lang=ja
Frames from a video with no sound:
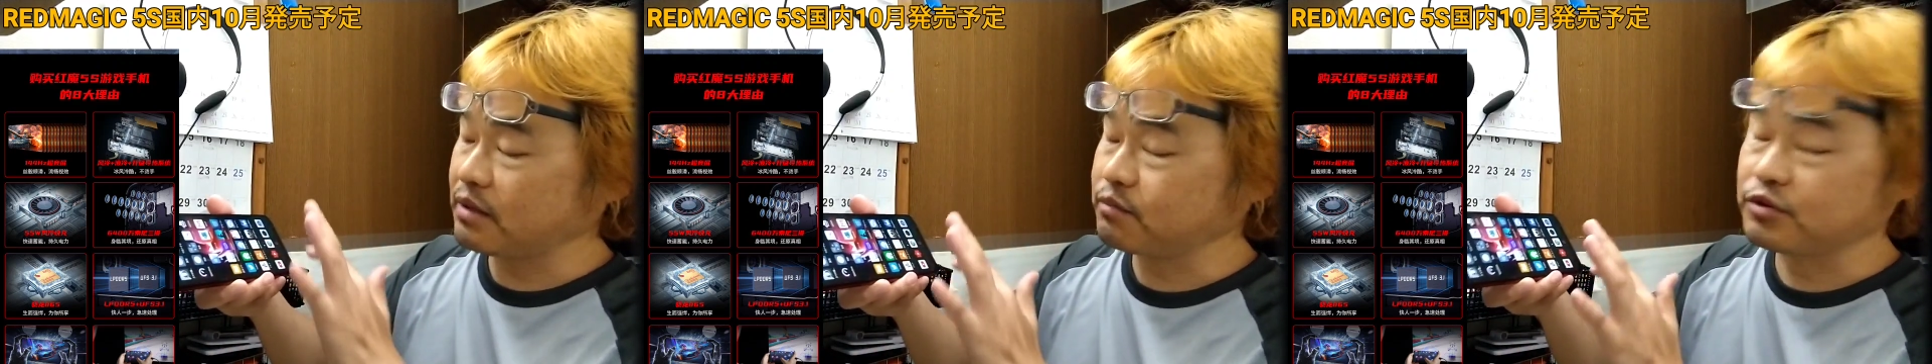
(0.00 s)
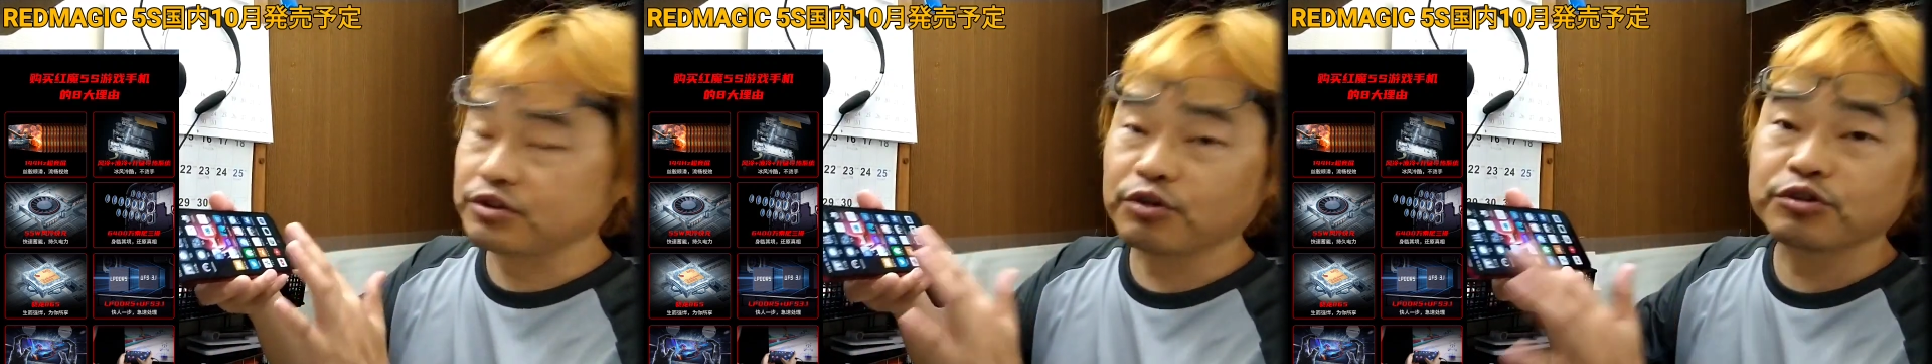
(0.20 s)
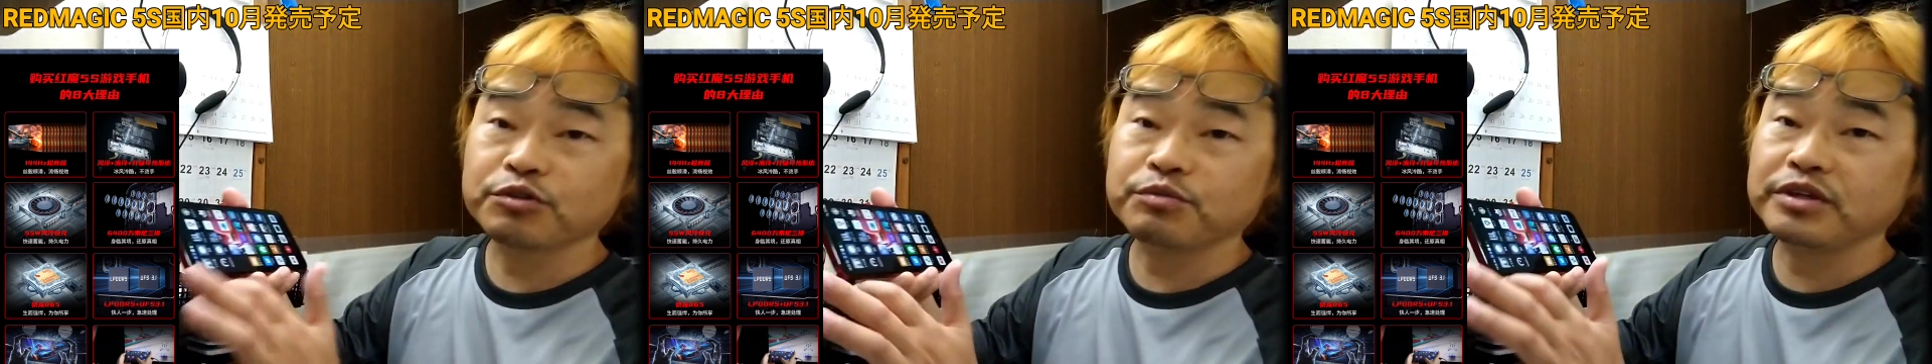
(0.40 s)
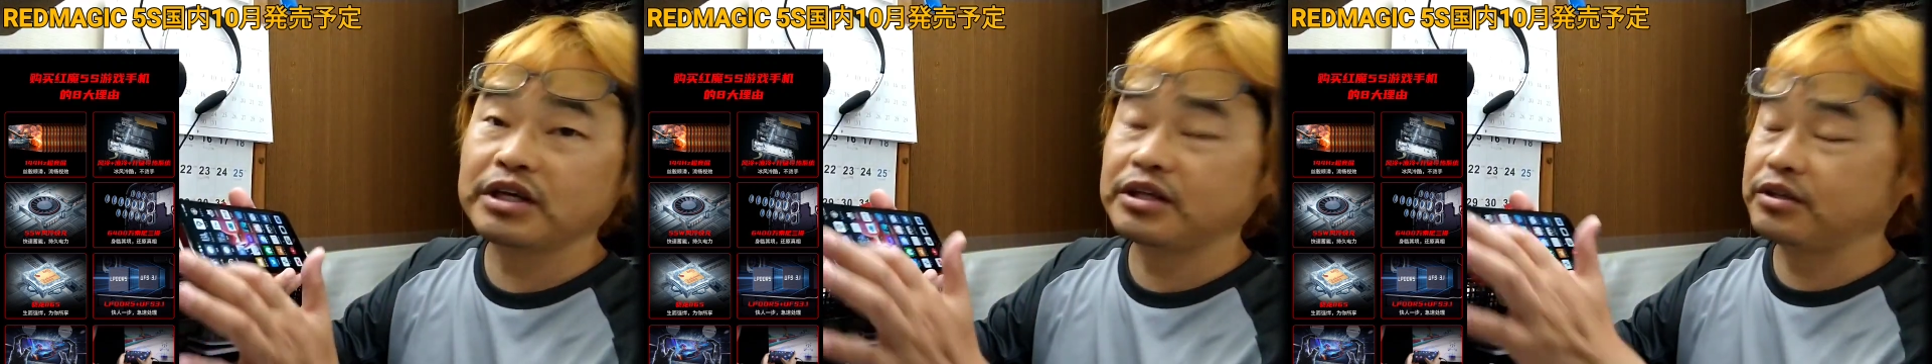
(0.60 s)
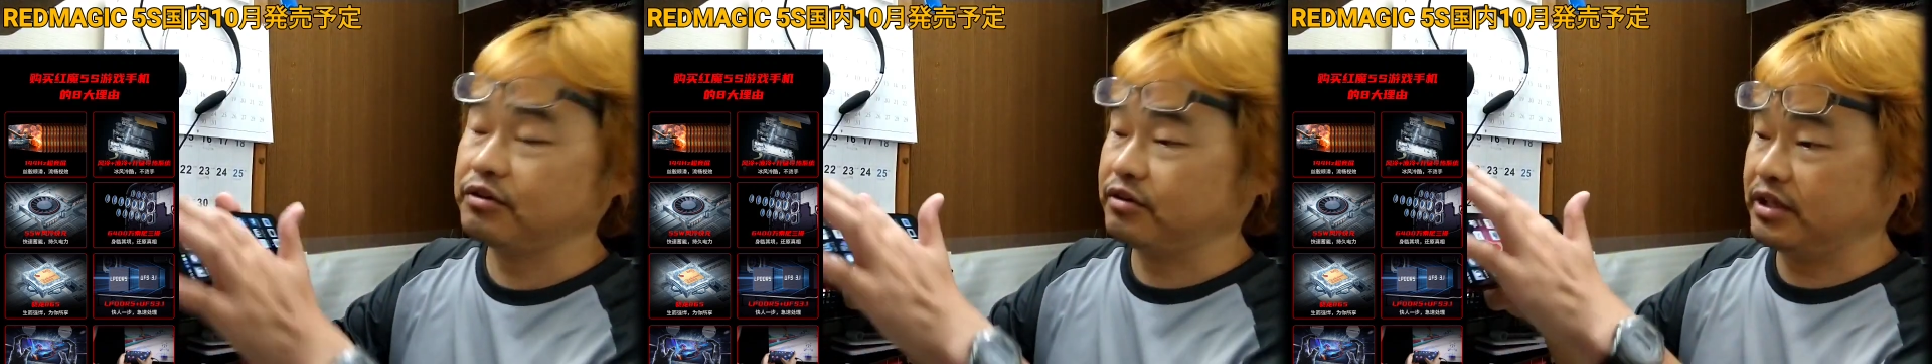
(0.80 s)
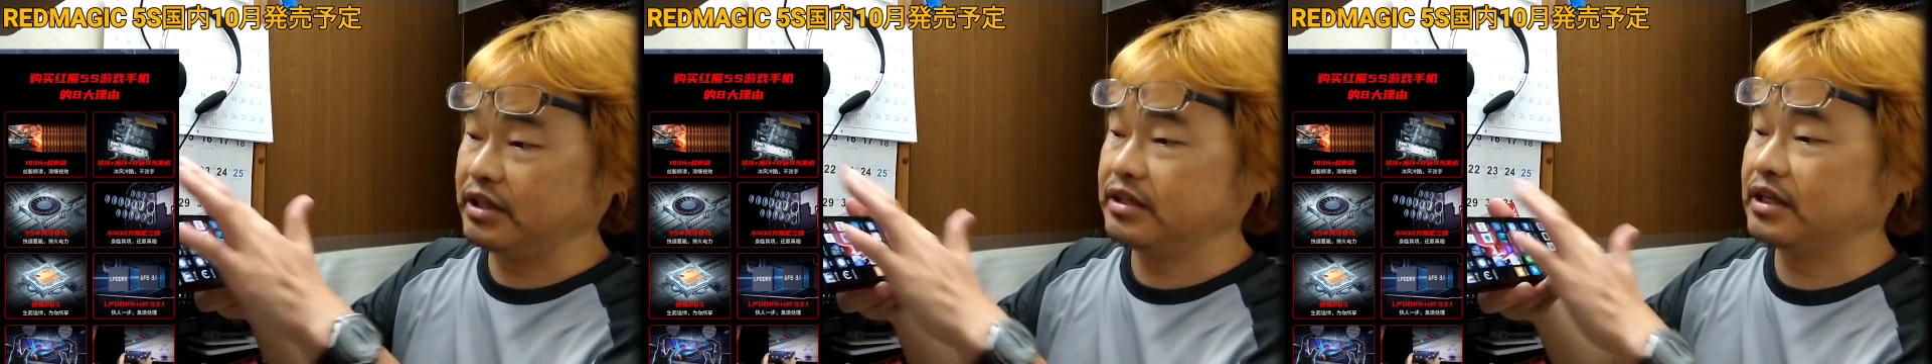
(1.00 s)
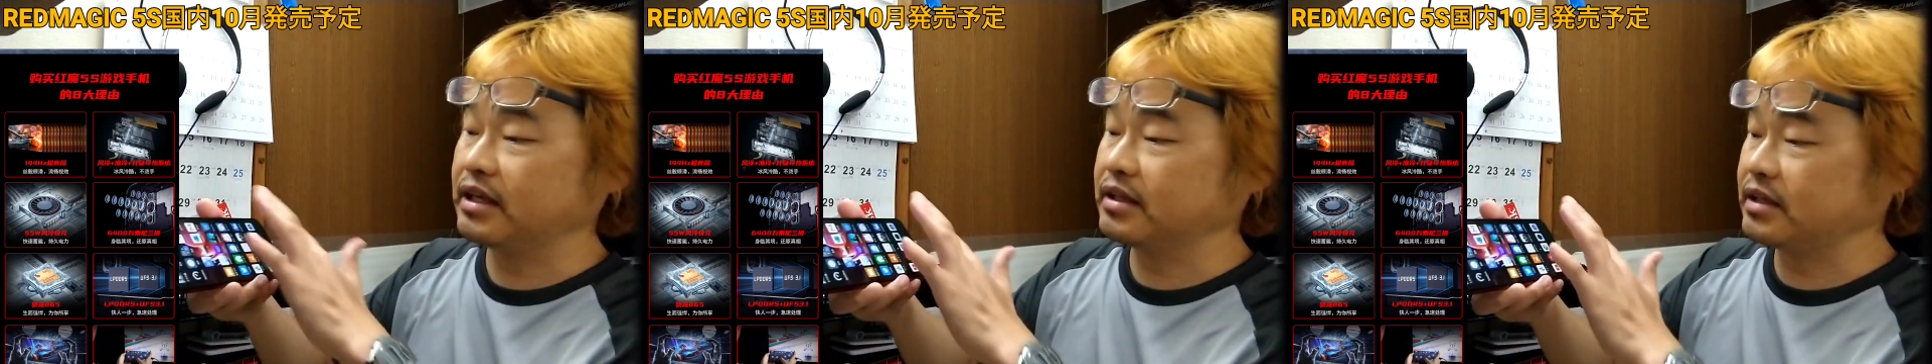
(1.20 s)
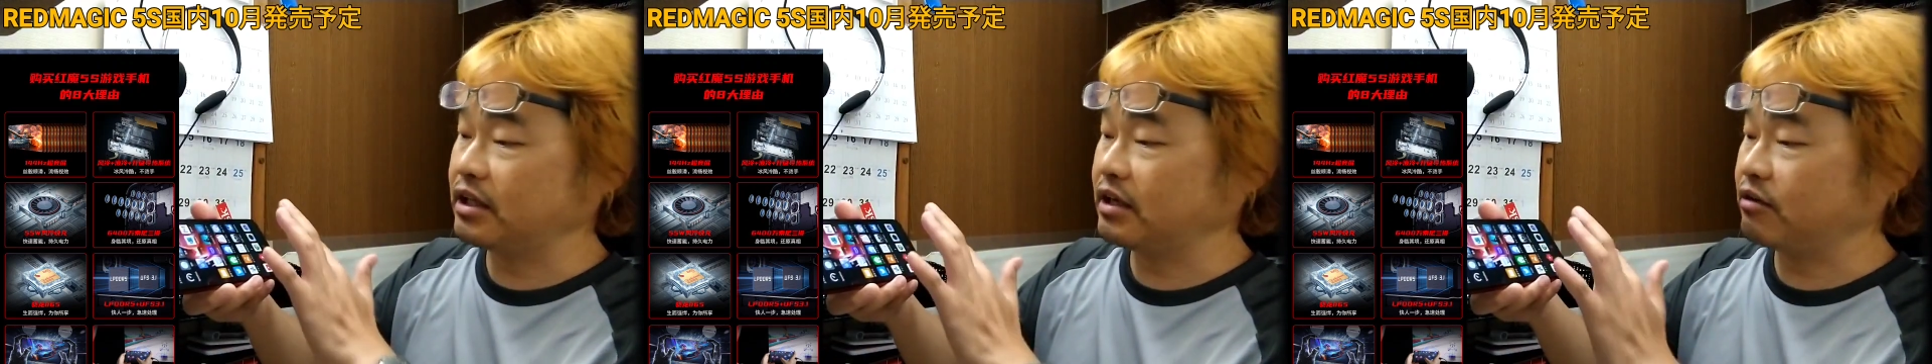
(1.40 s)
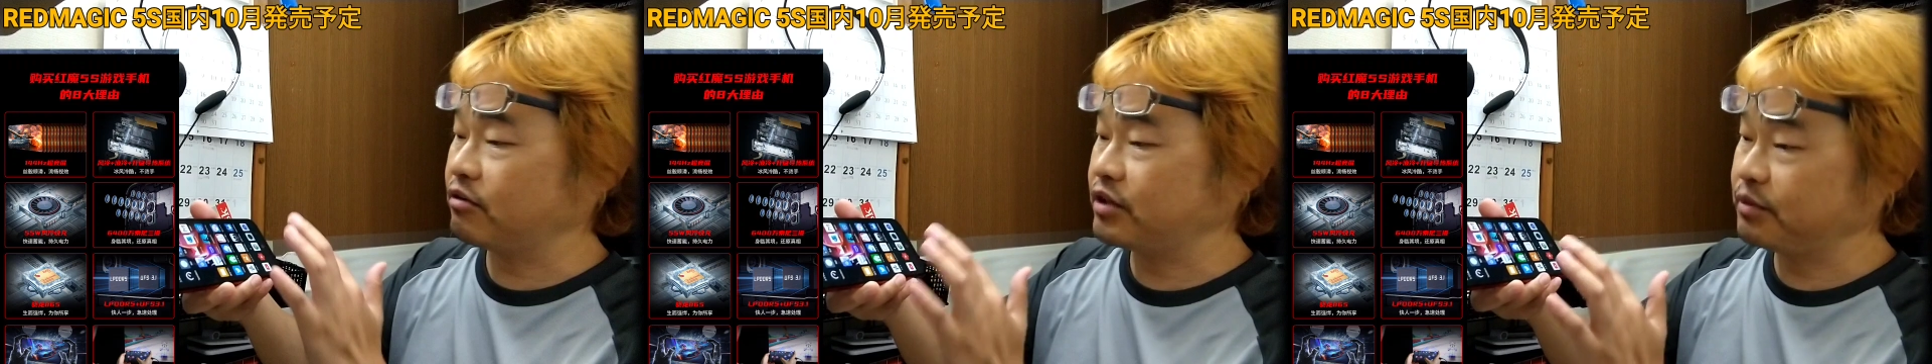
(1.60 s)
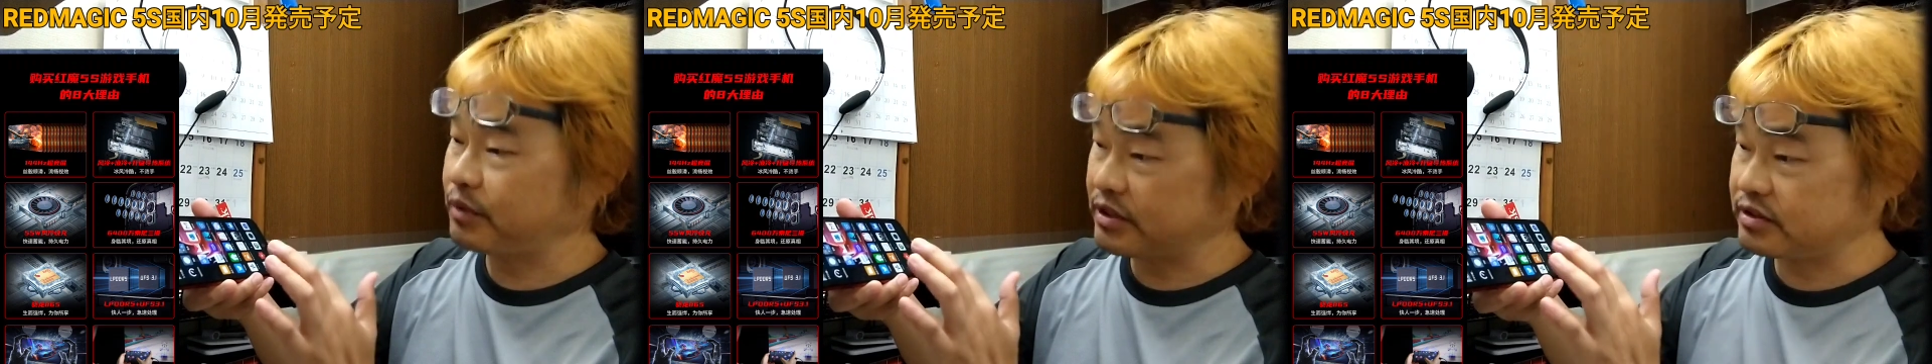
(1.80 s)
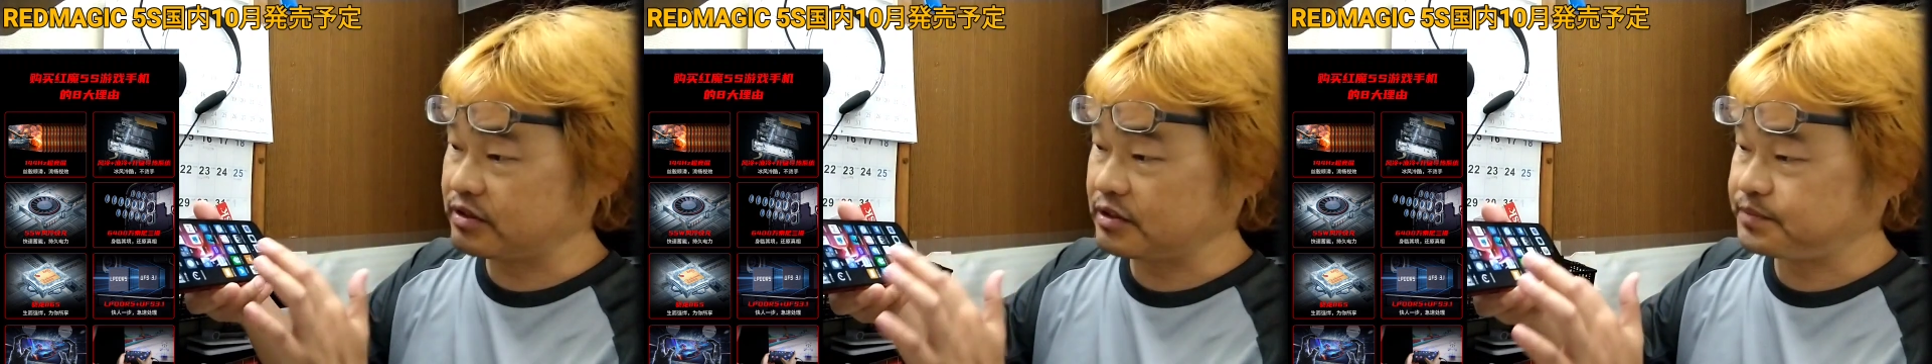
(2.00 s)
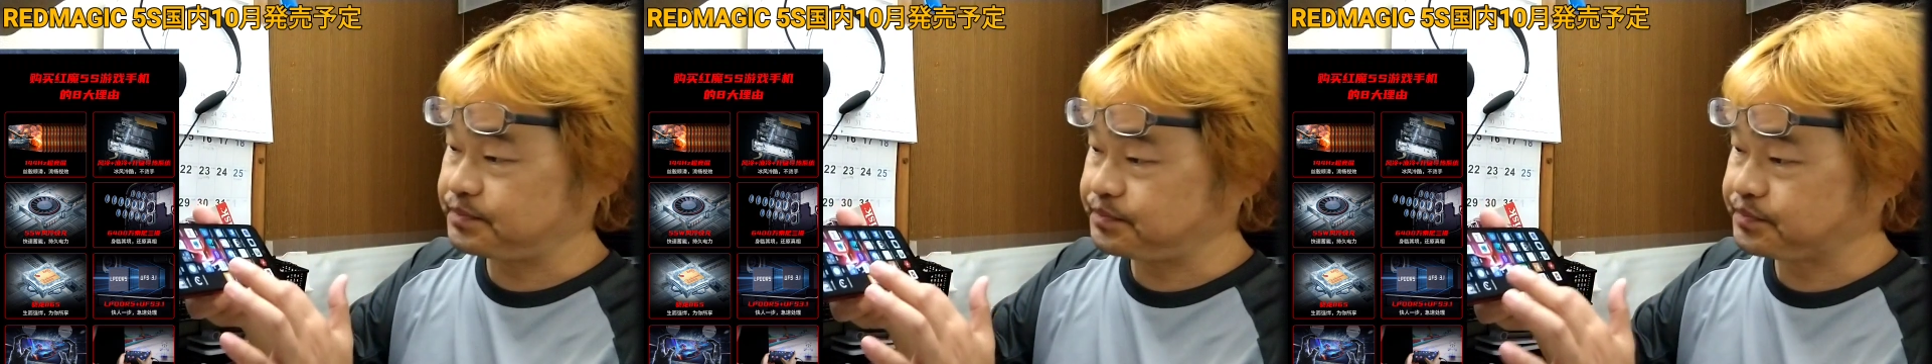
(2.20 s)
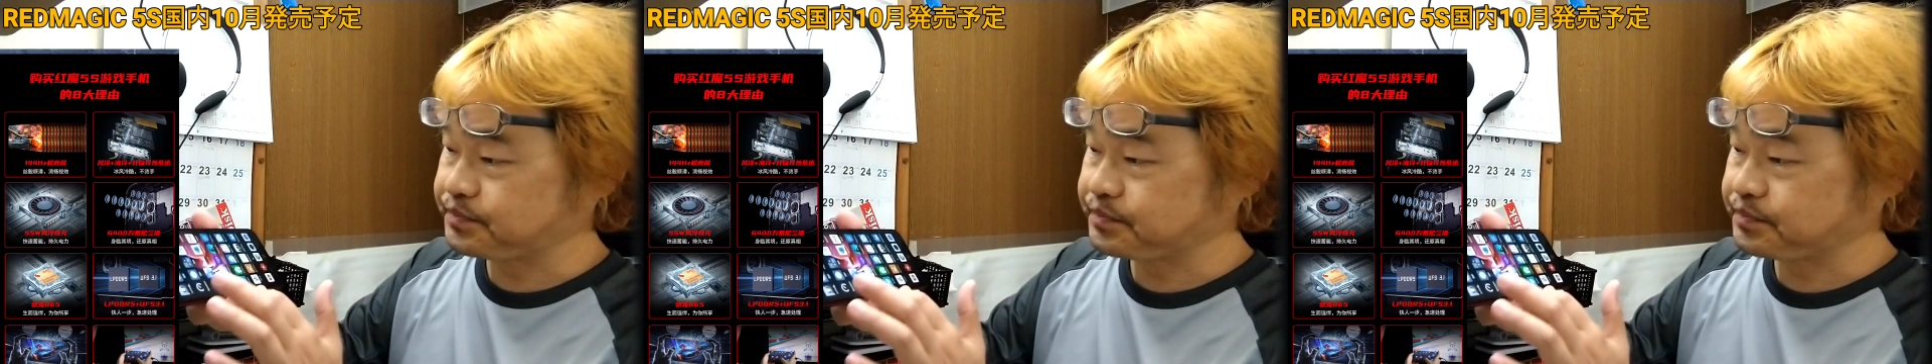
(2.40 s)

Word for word: 全部よく見えるようになっております。